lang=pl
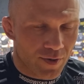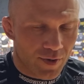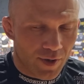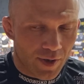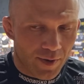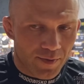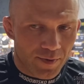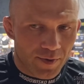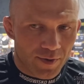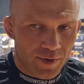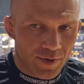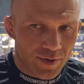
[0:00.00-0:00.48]

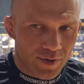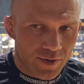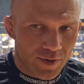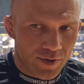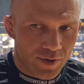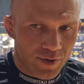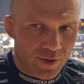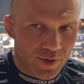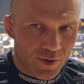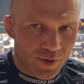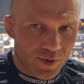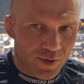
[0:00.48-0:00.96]
jakby z,
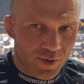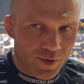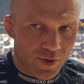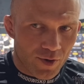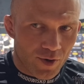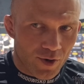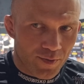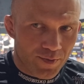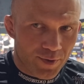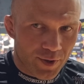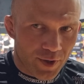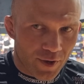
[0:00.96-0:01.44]
z
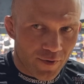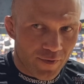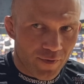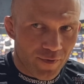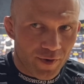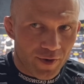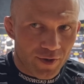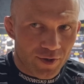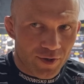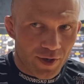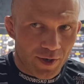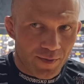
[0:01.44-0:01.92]

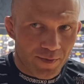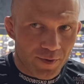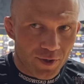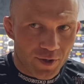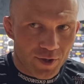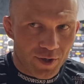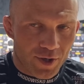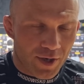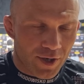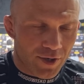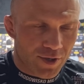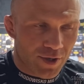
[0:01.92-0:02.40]
obserwować, jak
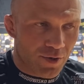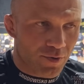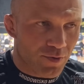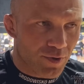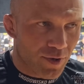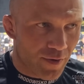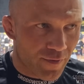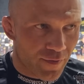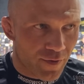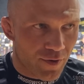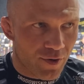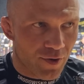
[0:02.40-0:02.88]
będzie każda
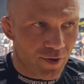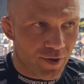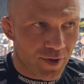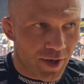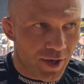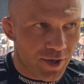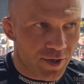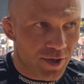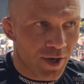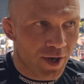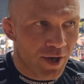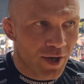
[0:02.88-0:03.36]
runda
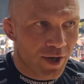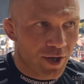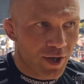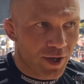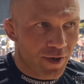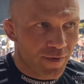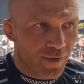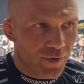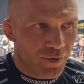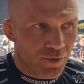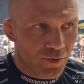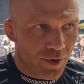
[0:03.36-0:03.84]
wyglądać
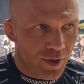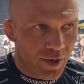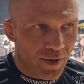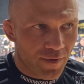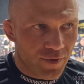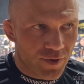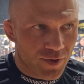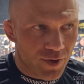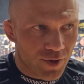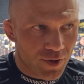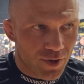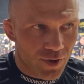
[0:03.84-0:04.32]
i ewentualnie
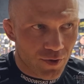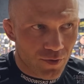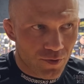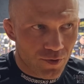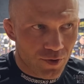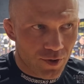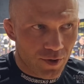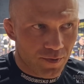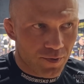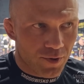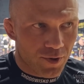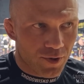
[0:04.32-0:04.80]
w trzeciej
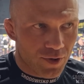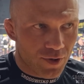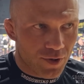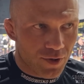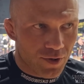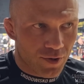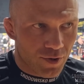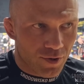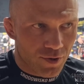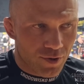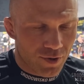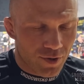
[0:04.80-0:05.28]
rundzie
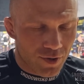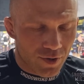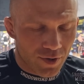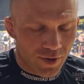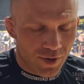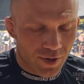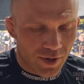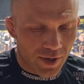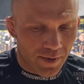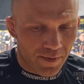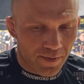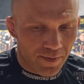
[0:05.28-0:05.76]
przycisnąć
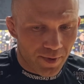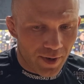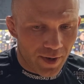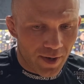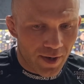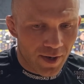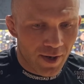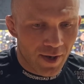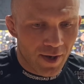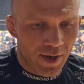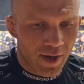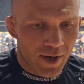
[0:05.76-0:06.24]
e, tempa.